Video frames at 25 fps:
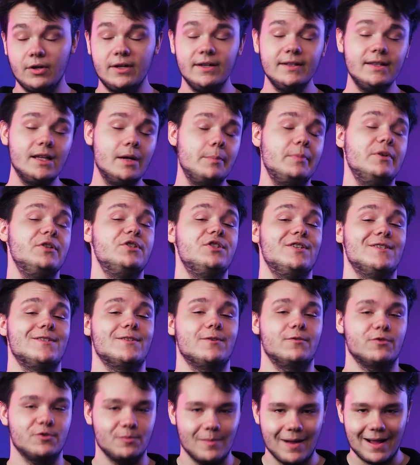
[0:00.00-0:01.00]
GTA 5 jest
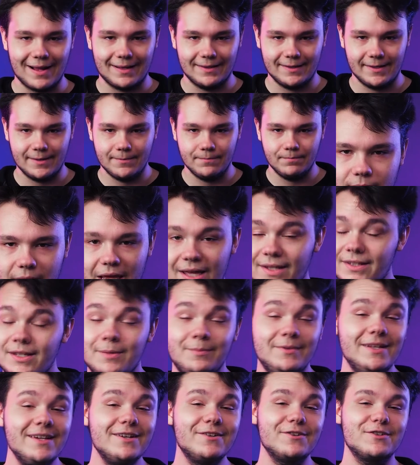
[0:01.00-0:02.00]
koszmarne. Nie
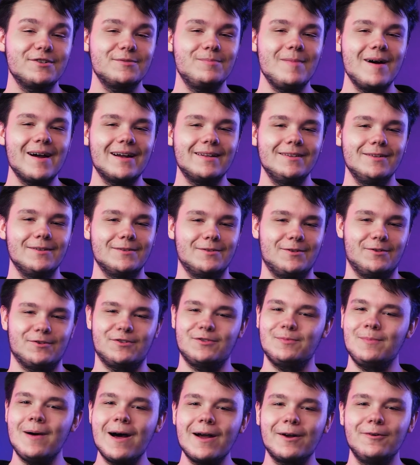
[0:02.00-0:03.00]
mniej koszmarne od
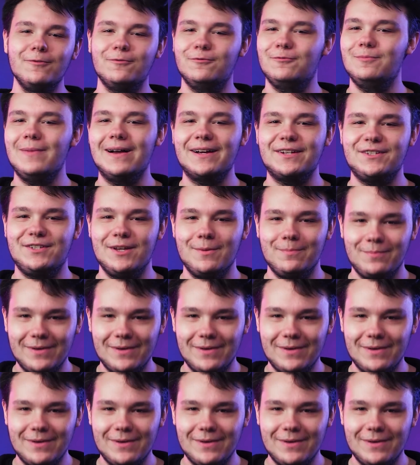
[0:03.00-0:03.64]
koszmarów w Maxie